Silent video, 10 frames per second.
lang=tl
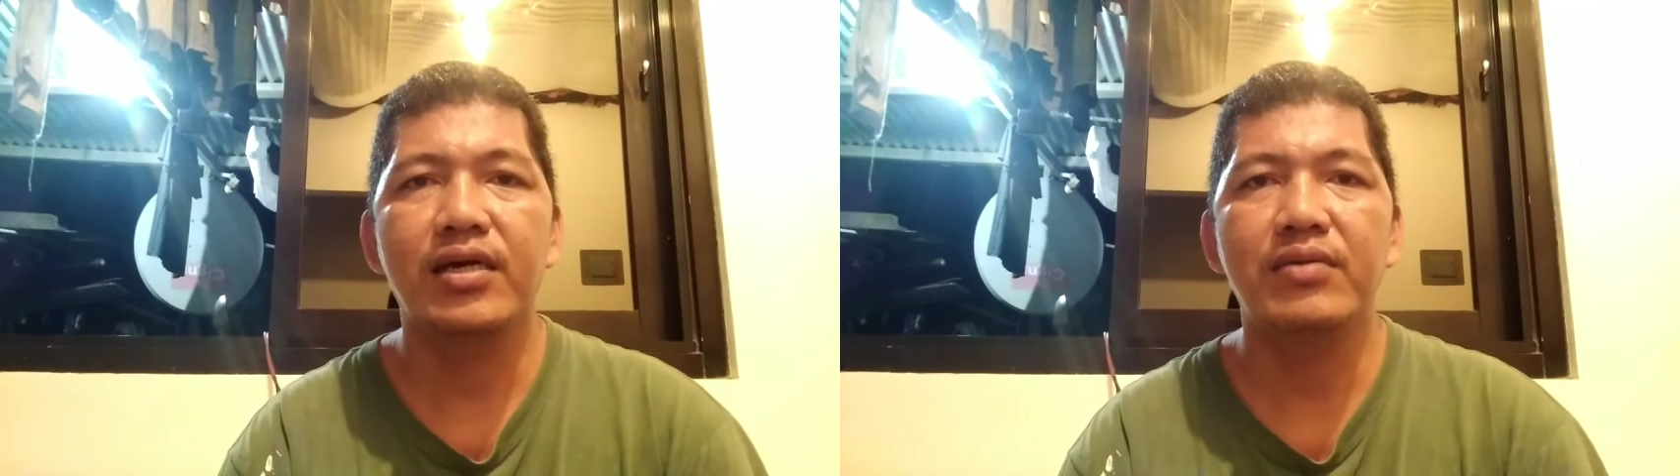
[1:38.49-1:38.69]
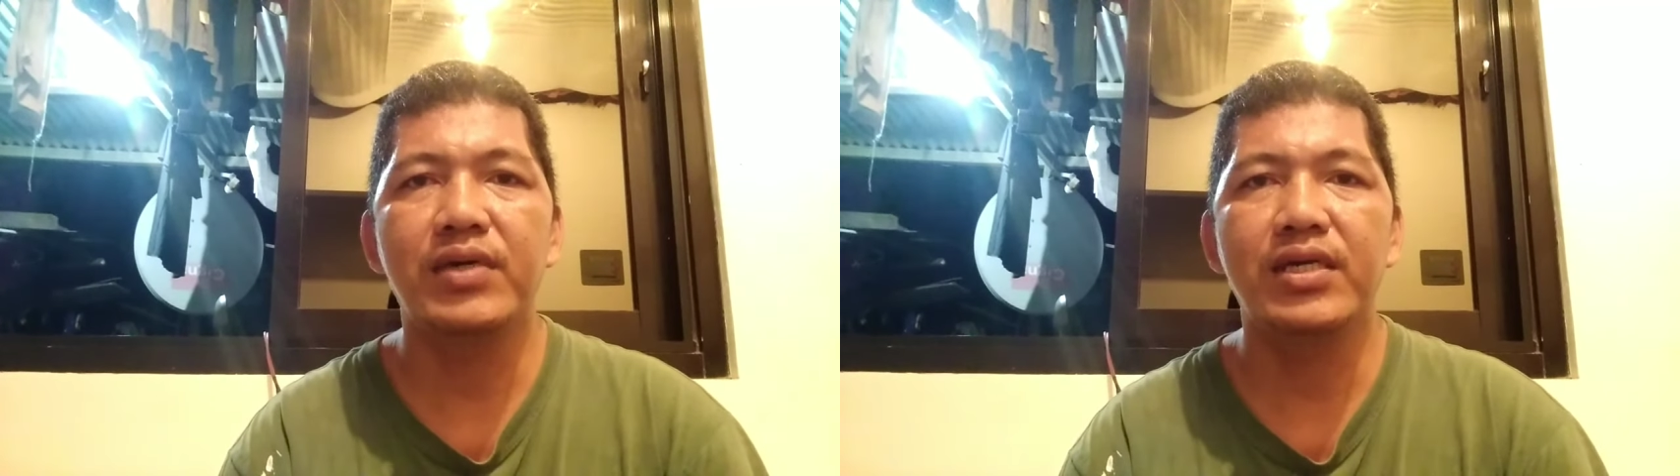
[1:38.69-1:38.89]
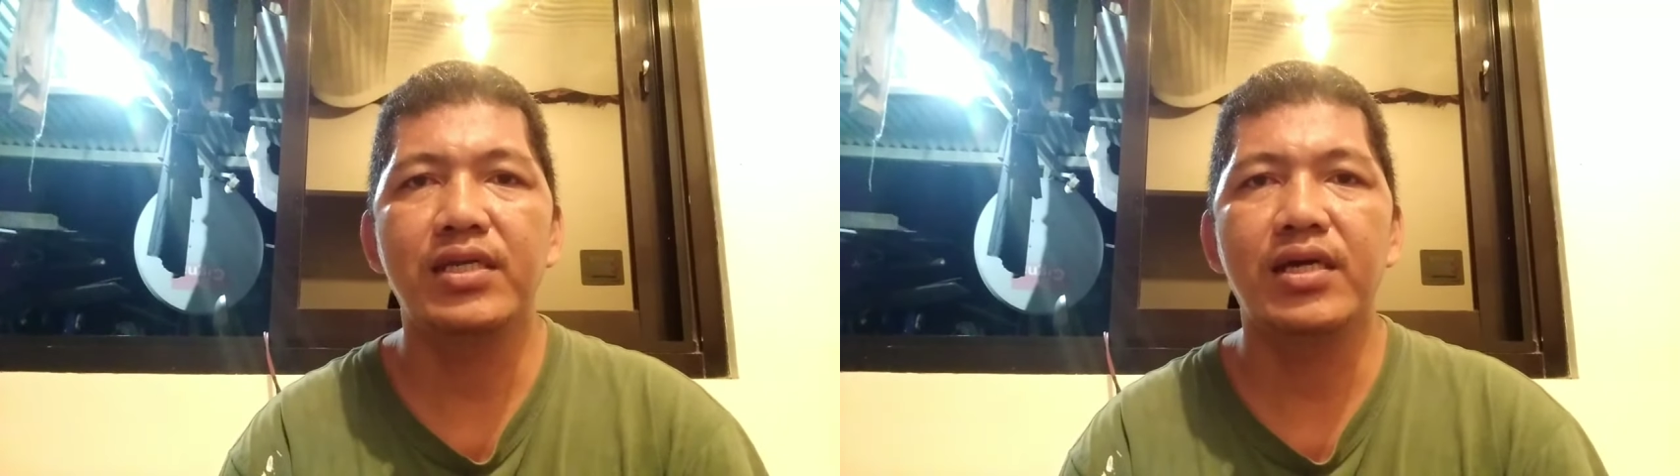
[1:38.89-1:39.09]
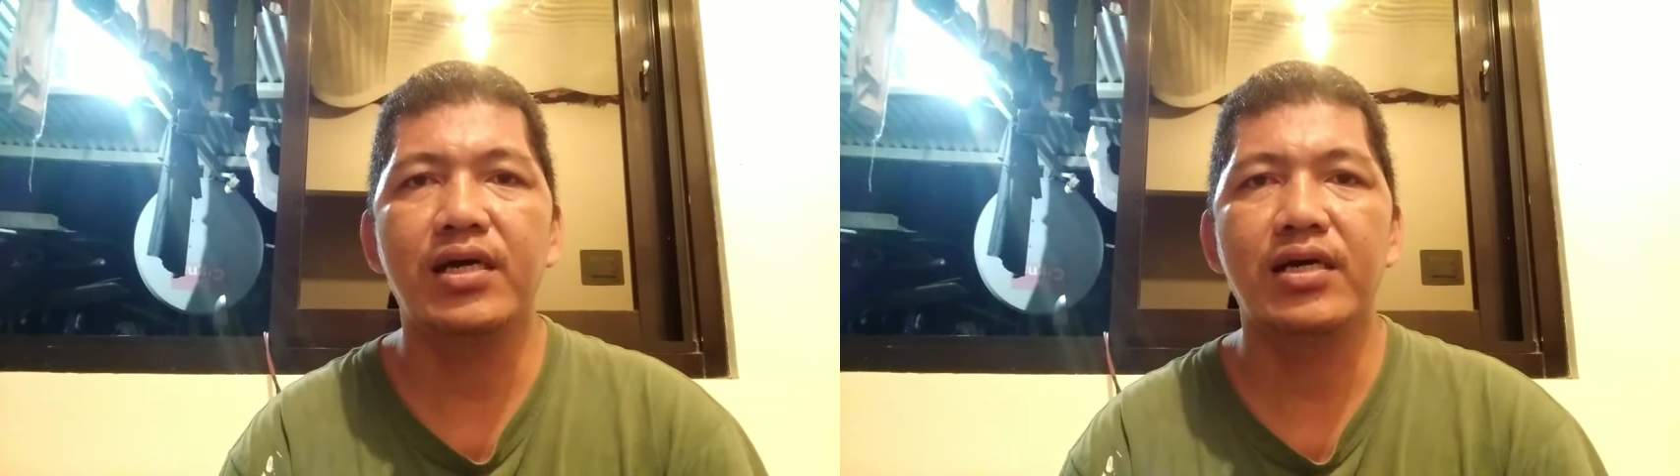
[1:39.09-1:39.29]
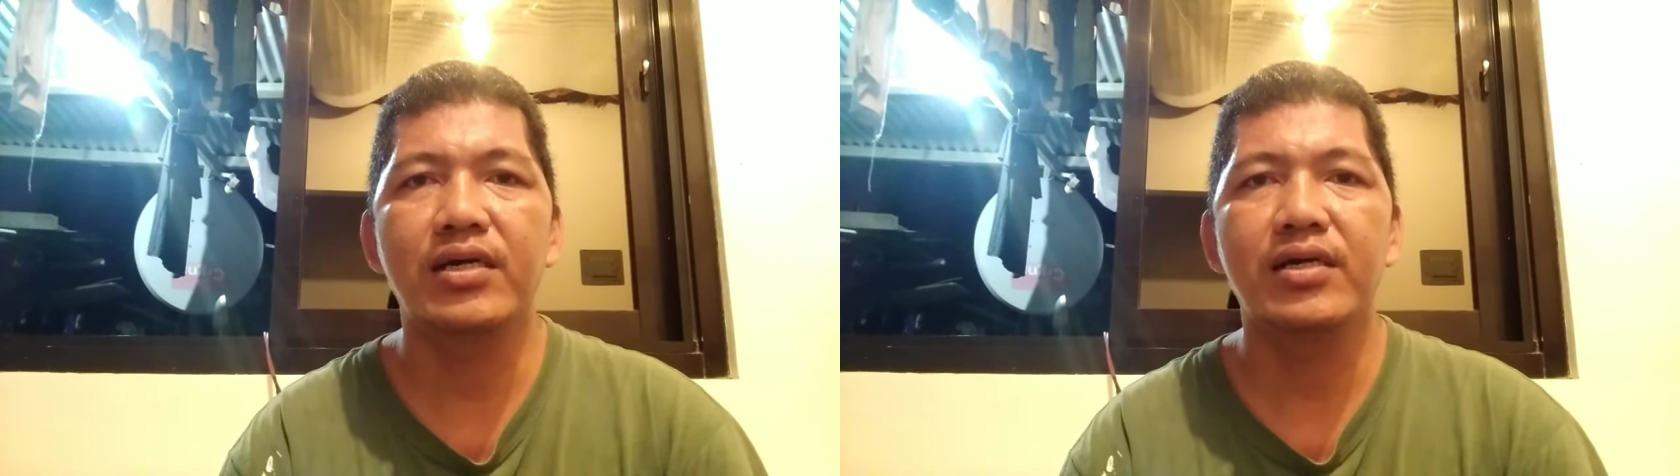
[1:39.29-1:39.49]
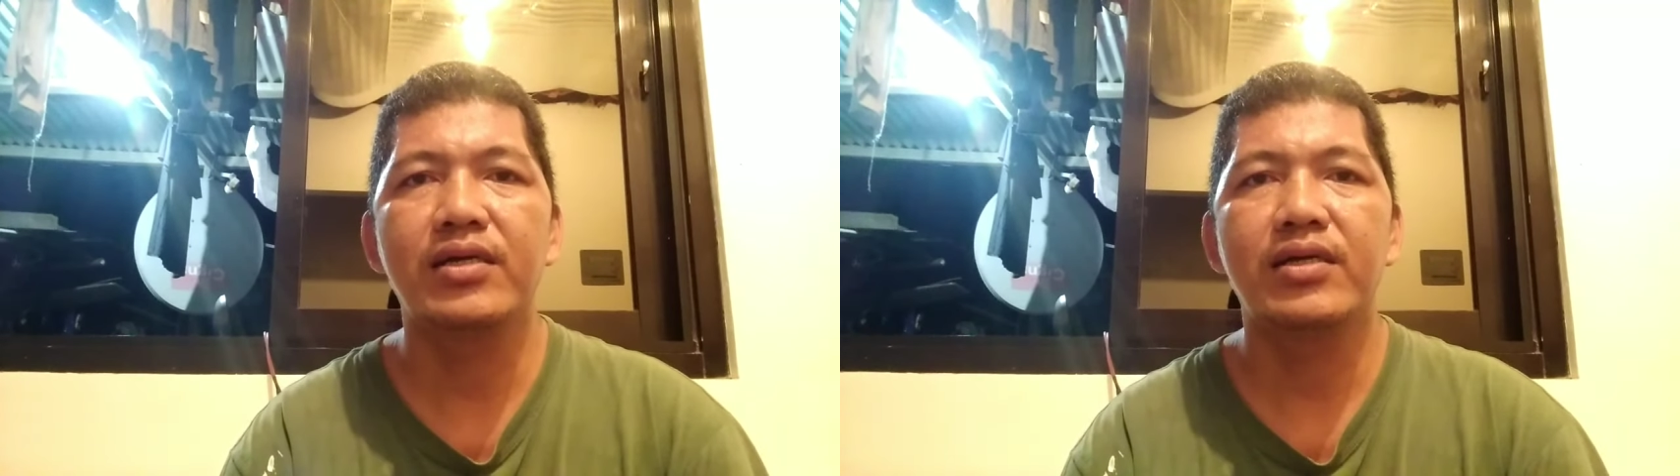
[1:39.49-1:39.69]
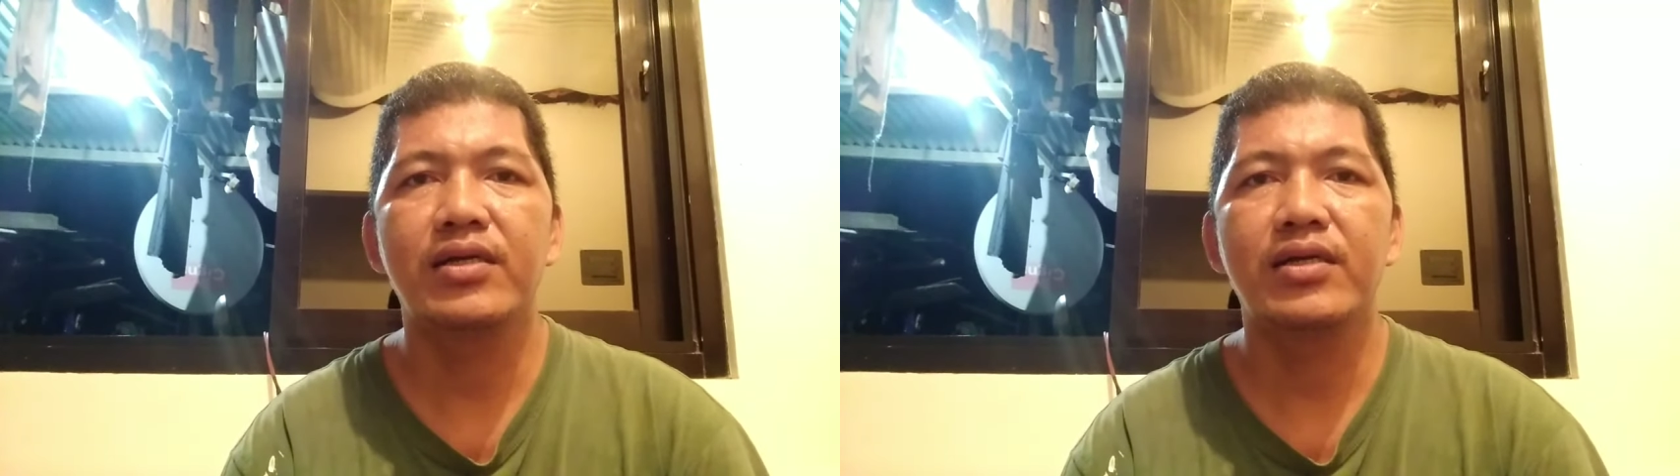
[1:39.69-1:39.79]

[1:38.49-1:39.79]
ay mahina ang